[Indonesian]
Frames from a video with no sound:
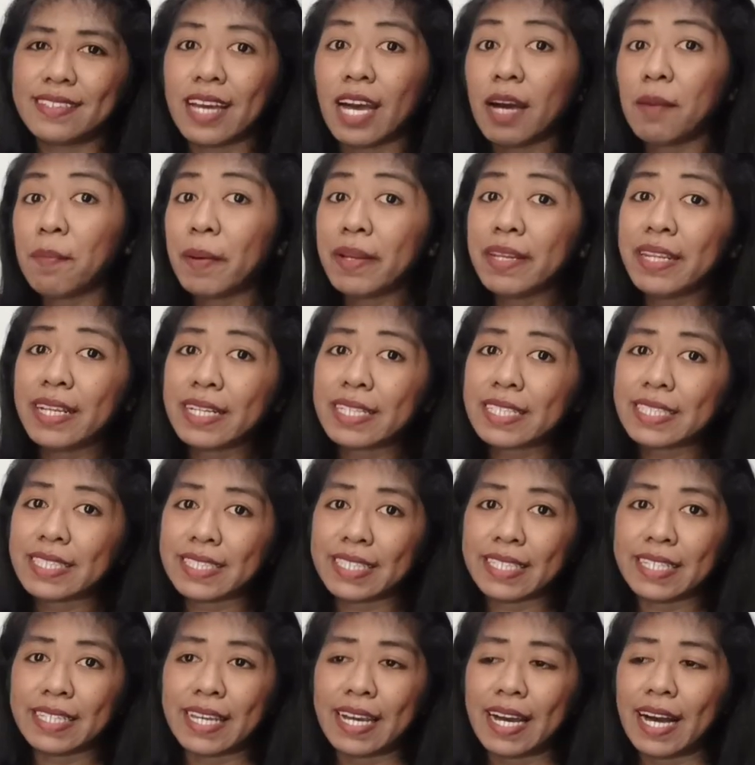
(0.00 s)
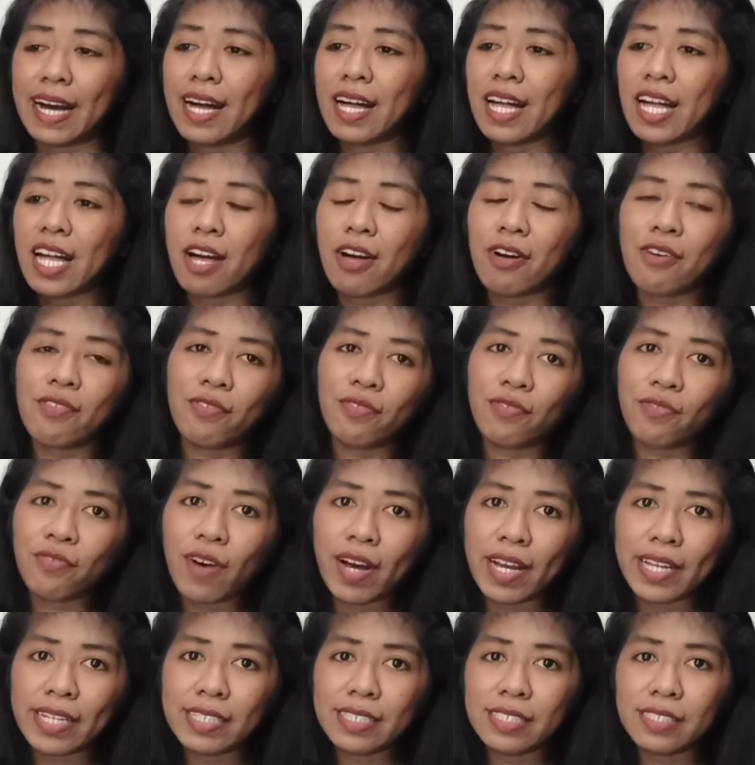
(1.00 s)
Tahapan yang ketiga,
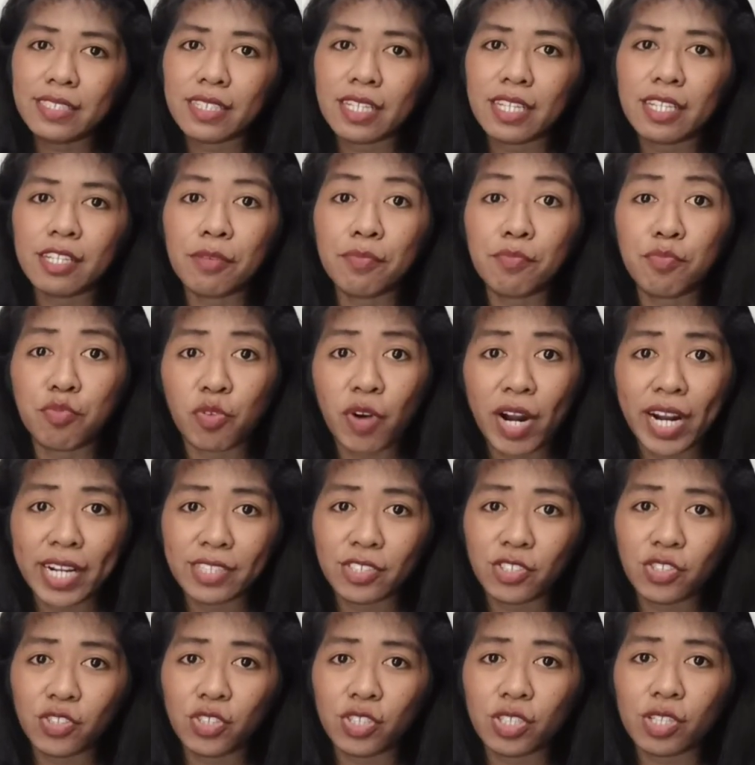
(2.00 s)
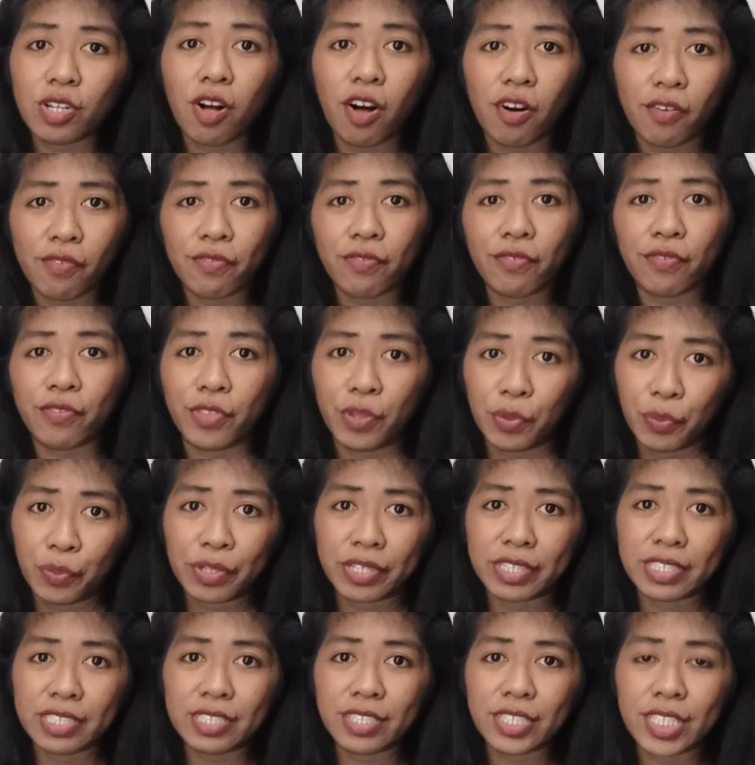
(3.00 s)
find the branch of the
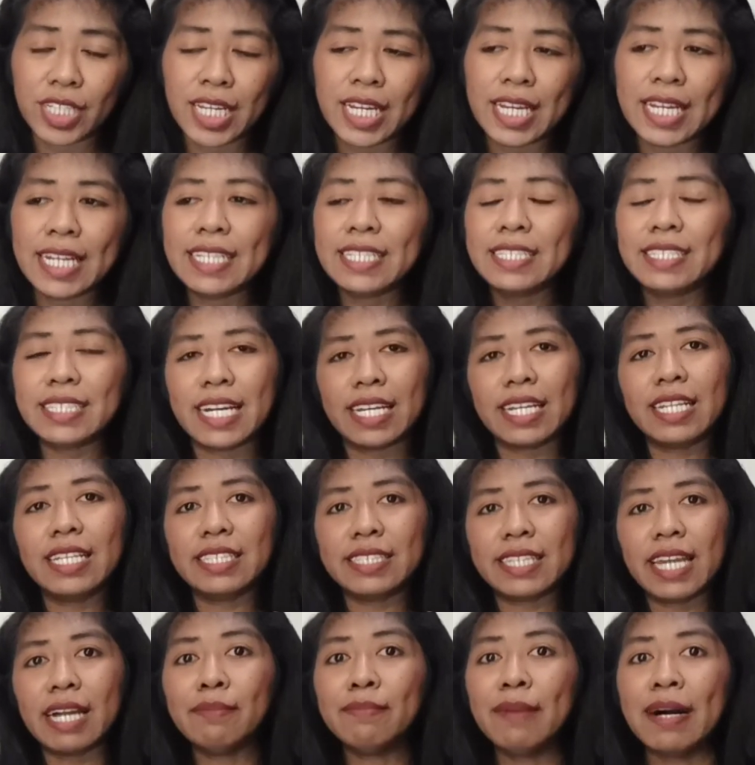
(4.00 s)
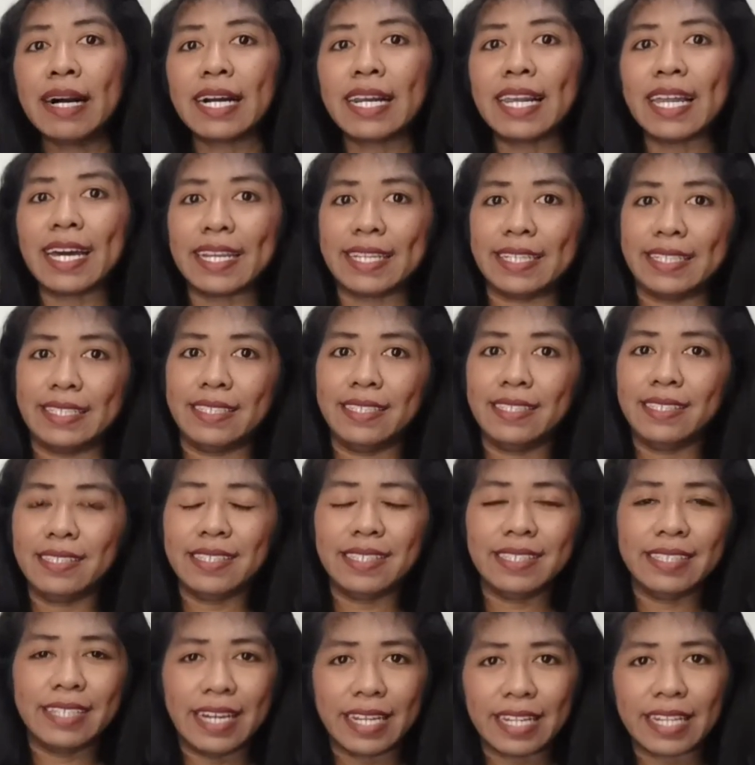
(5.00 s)
word. Cari cabang lain
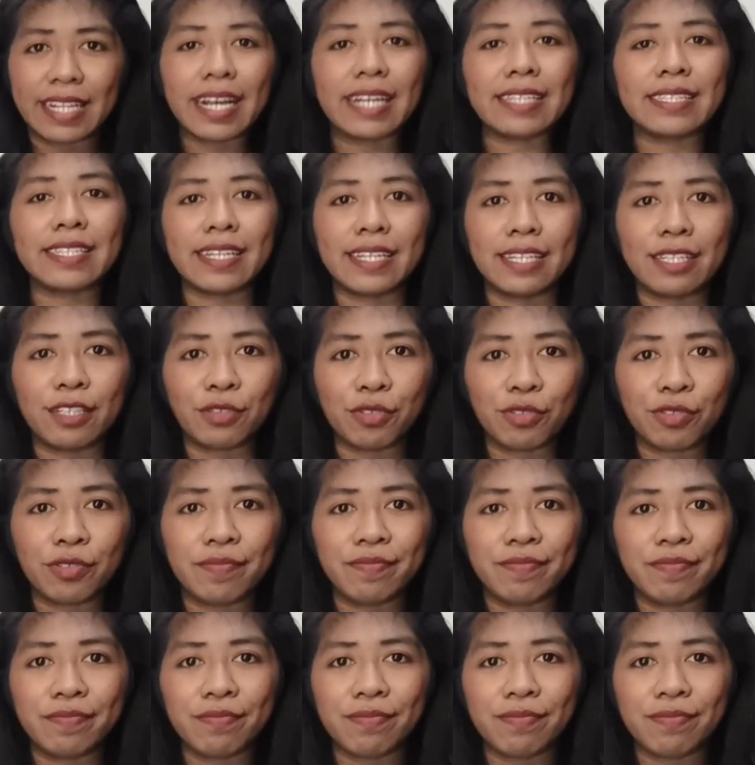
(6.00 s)
dari kata itu.